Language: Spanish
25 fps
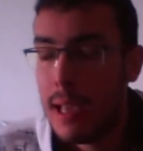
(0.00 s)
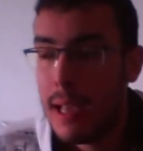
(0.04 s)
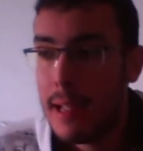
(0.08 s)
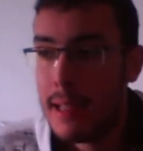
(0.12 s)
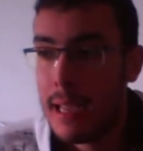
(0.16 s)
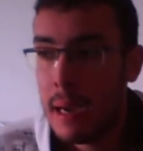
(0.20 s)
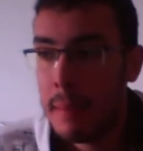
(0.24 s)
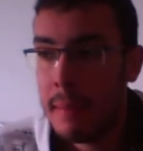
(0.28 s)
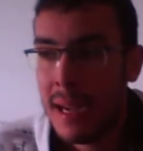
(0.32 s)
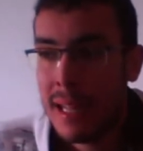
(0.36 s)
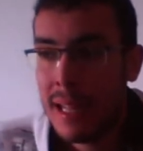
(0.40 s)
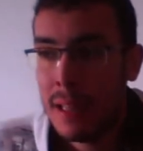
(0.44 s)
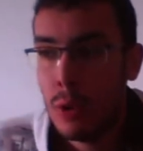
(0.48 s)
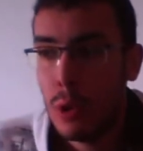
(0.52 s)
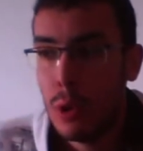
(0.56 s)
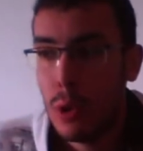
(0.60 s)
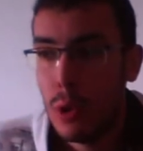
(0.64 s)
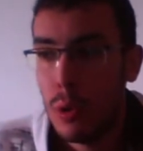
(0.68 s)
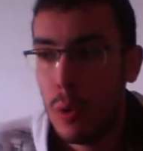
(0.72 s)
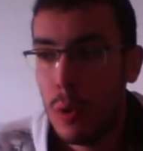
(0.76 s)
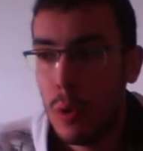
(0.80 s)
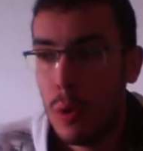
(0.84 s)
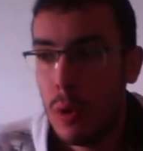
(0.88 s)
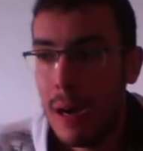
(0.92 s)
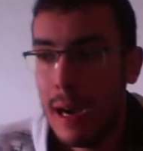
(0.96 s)

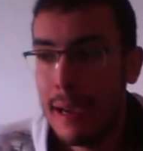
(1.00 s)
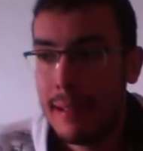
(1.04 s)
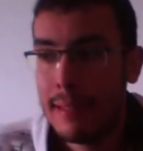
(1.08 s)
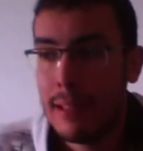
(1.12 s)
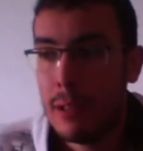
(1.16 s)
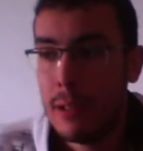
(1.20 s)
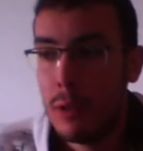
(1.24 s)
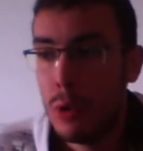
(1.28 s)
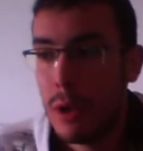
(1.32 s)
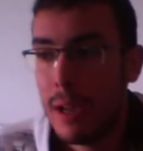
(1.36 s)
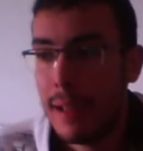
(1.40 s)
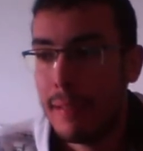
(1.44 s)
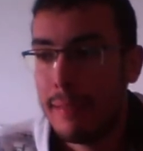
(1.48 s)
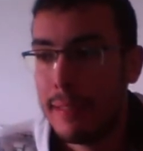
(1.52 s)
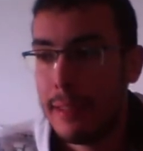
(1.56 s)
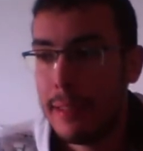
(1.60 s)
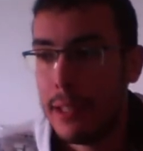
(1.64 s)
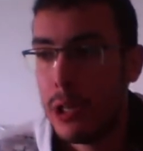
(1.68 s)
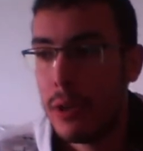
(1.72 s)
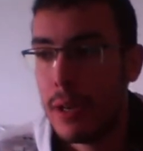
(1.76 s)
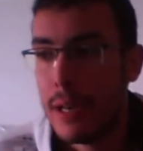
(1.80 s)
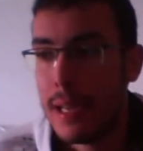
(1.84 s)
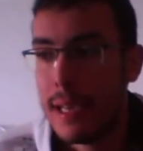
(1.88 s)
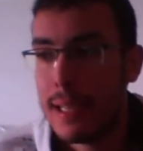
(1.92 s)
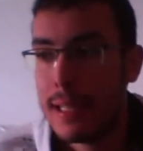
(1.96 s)
llamando, haciendo
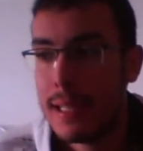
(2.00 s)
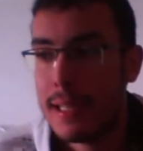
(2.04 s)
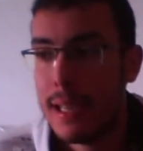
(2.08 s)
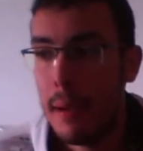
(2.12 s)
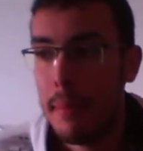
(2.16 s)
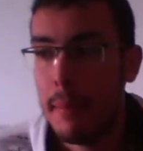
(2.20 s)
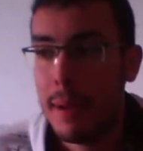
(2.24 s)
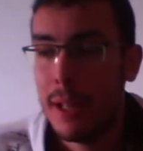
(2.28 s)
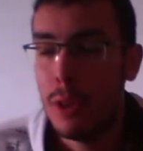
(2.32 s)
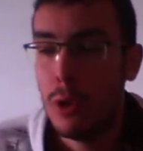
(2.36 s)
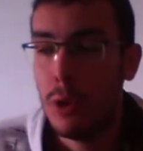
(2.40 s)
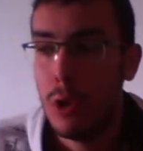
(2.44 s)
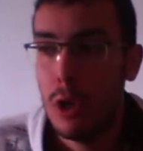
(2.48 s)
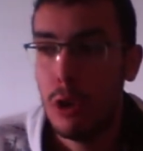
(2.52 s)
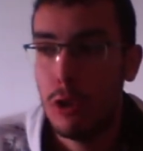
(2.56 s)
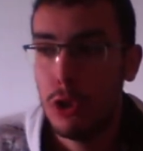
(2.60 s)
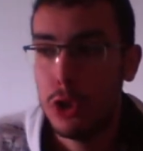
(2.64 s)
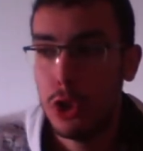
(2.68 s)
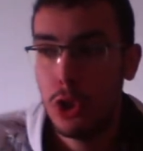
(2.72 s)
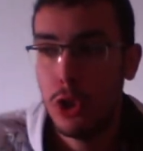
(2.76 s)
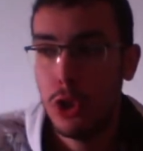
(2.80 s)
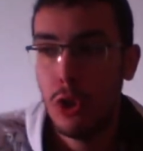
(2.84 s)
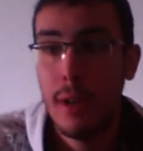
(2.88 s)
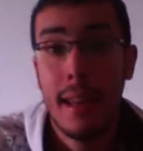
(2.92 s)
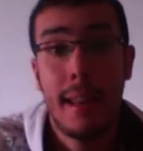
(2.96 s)
canciones, llamando a los
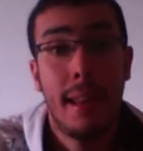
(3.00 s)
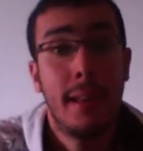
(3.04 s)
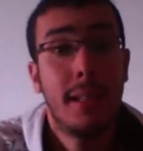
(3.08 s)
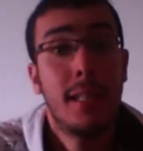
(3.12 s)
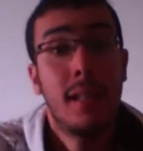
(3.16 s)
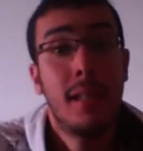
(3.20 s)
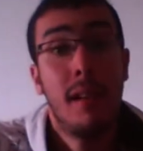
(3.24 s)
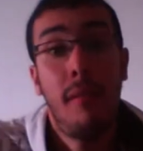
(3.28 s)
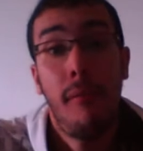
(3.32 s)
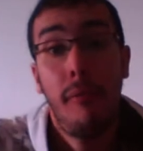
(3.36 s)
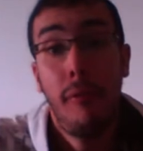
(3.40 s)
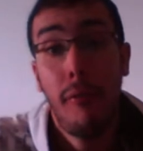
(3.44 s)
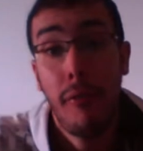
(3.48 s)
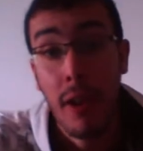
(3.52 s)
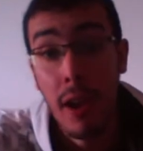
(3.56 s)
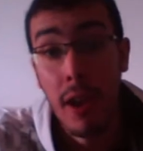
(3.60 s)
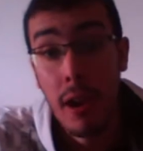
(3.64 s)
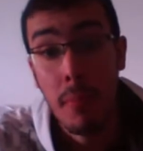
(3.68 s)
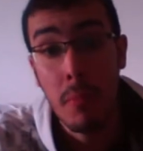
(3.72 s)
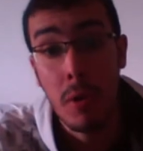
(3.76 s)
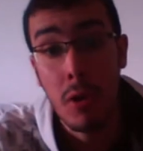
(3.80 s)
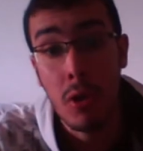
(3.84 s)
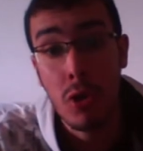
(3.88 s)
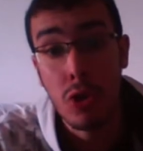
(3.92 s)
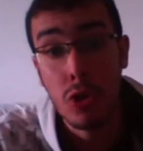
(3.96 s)
Sonys
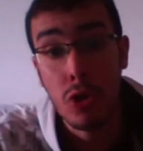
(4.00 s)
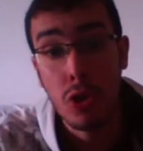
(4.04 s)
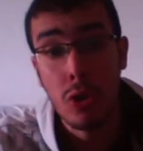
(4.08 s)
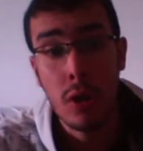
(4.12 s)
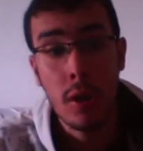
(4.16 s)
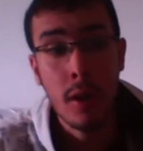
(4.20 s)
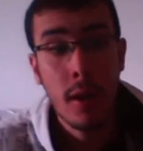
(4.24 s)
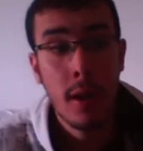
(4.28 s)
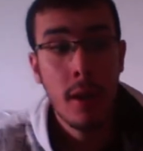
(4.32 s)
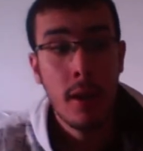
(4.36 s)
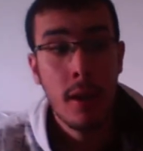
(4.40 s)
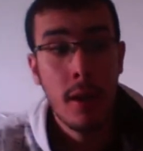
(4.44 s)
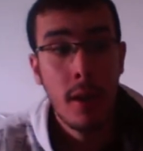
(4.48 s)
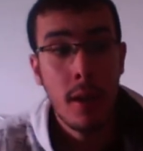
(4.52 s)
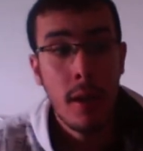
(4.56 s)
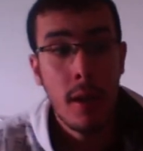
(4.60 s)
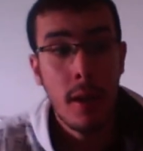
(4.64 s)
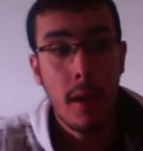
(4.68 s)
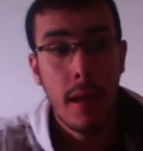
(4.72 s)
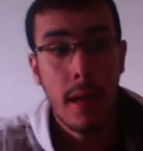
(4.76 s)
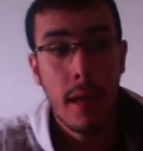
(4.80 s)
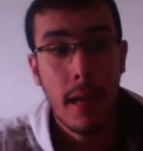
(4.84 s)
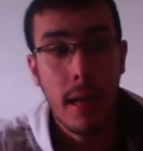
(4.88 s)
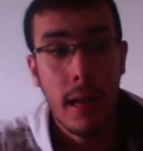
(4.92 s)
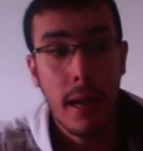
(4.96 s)
enfermos,
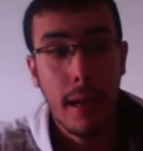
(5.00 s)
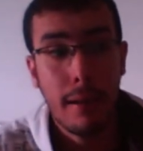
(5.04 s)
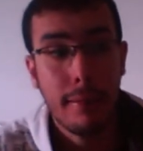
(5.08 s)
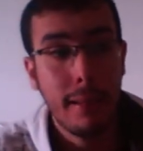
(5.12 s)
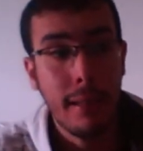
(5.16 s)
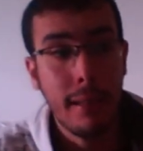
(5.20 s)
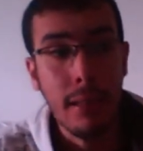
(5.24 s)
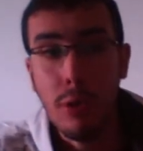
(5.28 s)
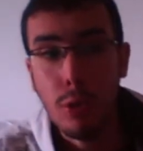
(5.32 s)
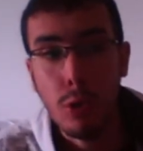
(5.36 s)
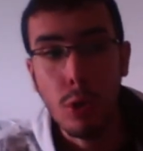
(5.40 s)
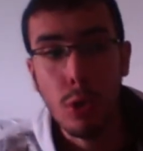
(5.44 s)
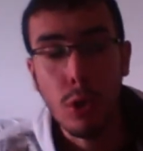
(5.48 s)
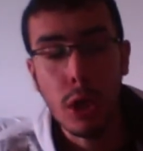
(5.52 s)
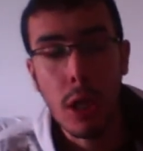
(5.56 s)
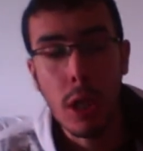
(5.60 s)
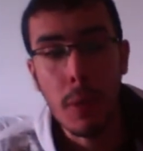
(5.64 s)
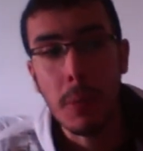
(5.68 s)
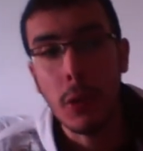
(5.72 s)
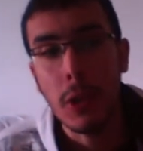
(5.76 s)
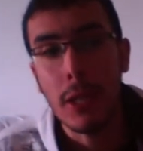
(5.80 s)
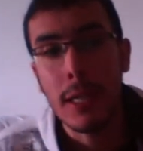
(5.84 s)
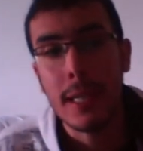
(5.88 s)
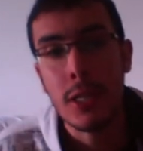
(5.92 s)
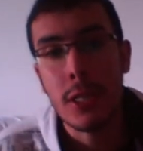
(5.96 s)
haciendo todo
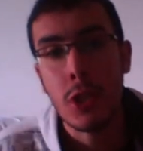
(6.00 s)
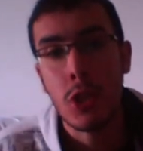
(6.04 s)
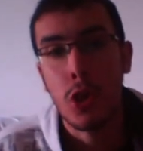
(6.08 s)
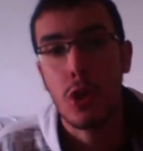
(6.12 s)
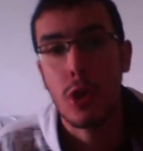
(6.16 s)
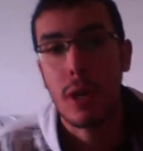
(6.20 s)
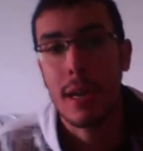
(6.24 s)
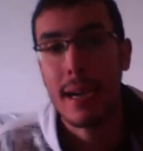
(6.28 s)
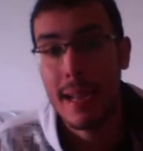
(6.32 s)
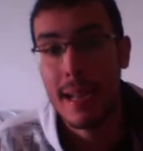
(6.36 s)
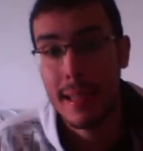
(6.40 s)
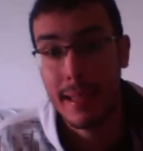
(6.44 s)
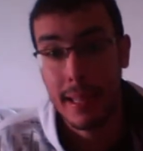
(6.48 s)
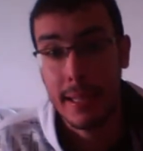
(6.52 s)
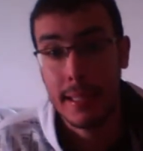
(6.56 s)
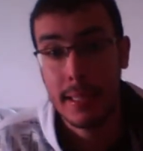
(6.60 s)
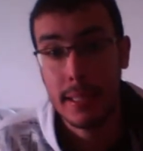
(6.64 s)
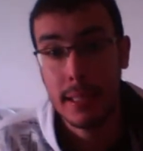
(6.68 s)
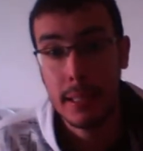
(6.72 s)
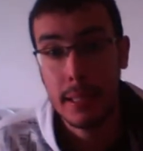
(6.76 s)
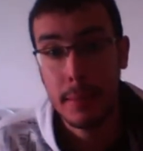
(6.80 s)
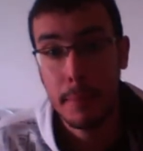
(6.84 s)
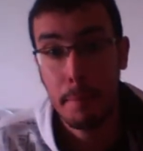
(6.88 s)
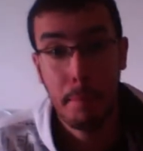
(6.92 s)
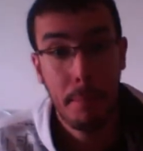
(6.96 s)
tipo de
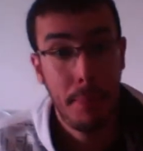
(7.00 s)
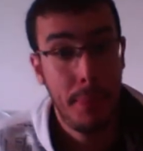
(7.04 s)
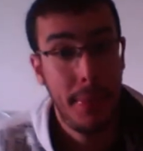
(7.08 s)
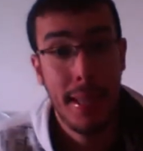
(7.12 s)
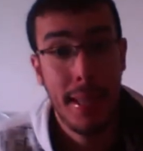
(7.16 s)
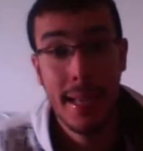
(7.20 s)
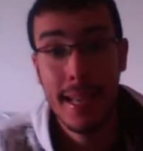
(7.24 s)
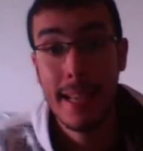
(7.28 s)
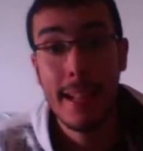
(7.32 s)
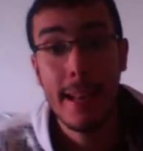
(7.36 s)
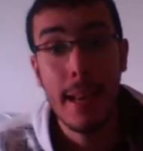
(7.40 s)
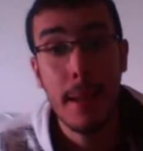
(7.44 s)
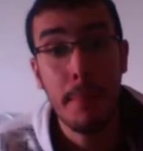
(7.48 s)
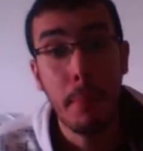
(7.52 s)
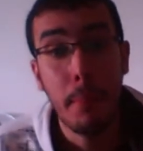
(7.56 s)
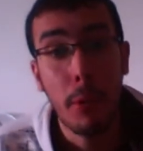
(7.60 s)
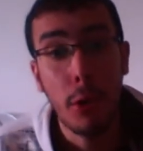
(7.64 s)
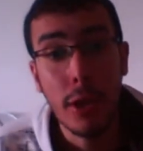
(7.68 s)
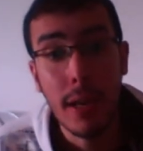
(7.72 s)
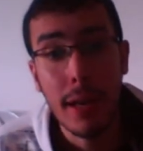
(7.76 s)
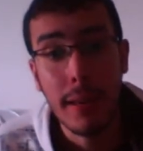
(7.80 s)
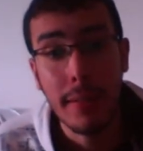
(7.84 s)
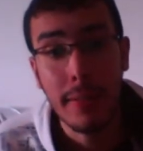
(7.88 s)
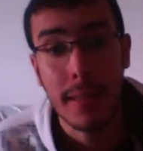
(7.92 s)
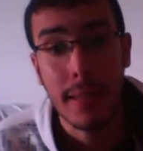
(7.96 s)
chorradas, de
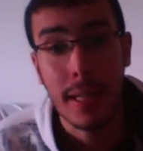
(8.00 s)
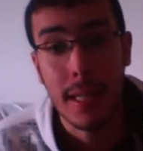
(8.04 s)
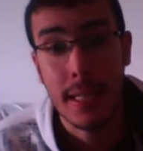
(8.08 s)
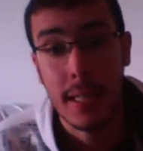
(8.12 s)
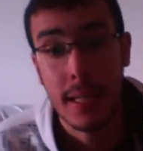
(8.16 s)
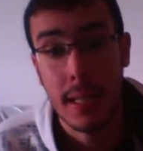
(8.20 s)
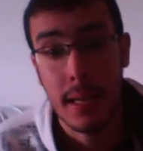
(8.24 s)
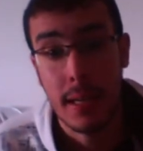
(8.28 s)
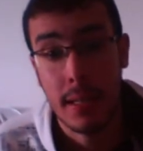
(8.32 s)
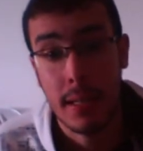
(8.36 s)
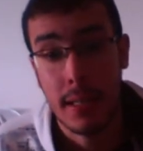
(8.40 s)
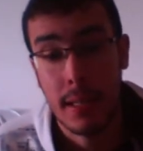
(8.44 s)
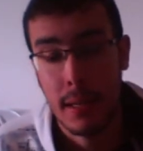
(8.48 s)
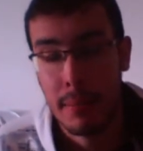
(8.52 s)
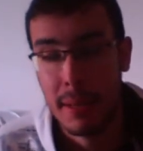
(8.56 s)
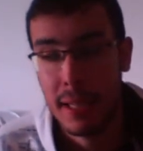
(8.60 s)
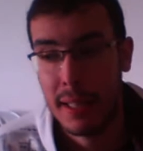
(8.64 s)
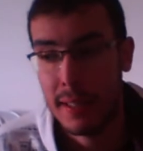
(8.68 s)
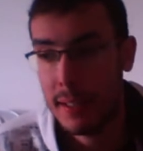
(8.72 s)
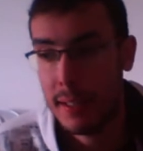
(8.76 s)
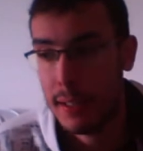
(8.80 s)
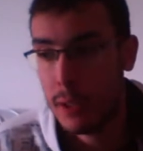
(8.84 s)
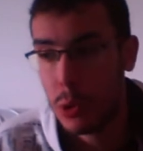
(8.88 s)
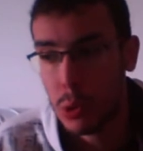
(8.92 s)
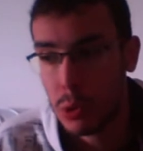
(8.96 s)
gilipolleces
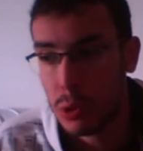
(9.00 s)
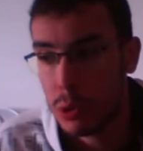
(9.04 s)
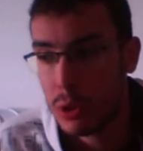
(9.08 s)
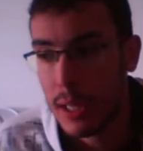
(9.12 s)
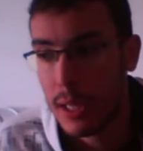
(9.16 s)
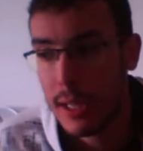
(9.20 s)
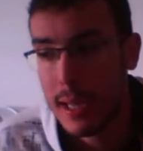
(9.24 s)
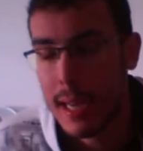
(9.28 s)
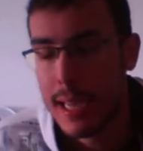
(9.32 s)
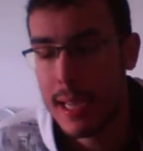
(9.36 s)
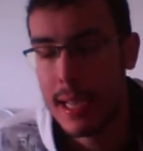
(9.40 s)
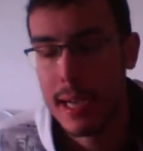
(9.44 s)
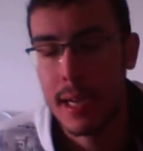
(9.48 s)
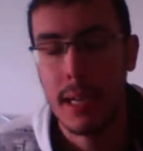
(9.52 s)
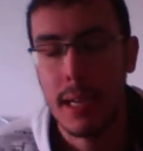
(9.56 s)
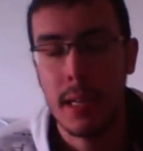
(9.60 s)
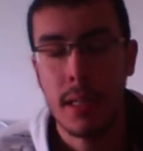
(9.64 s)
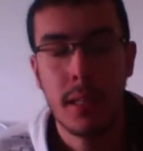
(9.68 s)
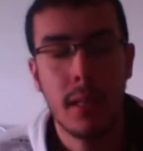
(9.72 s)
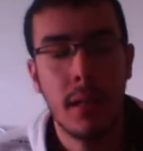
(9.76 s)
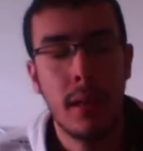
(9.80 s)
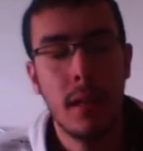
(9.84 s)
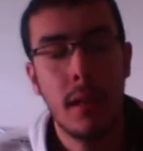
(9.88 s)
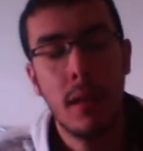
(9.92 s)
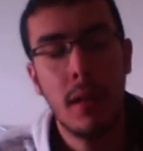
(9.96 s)
directamente, de
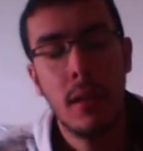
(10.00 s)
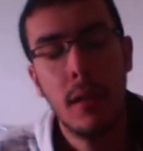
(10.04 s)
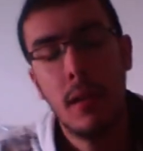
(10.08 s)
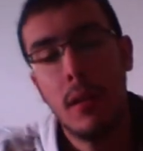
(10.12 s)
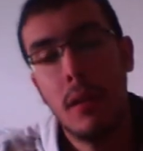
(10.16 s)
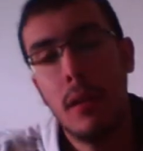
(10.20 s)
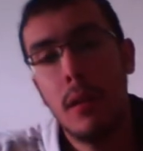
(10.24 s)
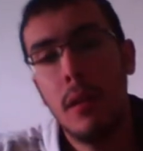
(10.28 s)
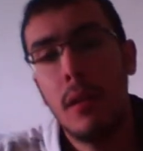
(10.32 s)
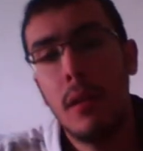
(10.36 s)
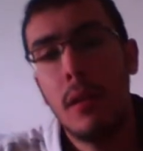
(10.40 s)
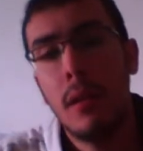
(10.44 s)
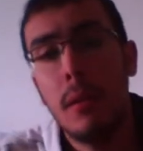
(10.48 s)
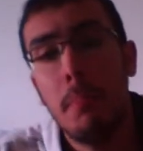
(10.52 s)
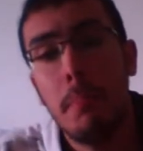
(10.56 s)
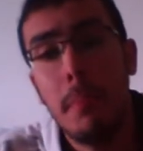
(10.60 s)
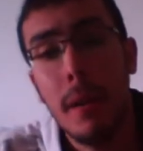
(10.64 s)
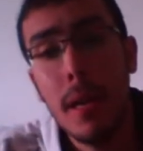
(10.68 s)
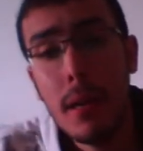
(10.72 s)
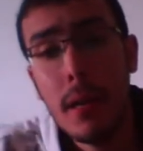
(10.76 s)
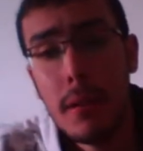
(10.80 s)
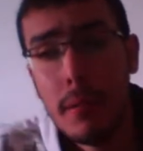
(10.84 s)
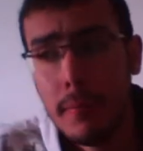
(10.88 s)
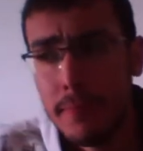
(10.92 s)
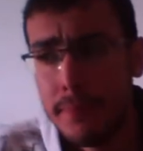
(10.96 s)
tonterías.
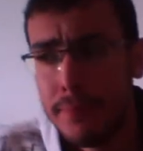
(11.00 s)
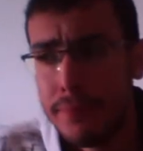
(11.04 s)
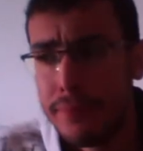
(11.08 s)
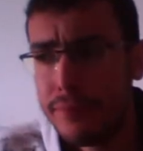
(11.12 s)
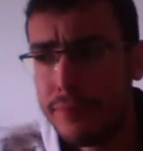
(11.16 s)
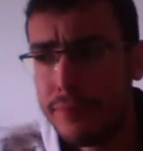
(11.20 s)
¿Bien?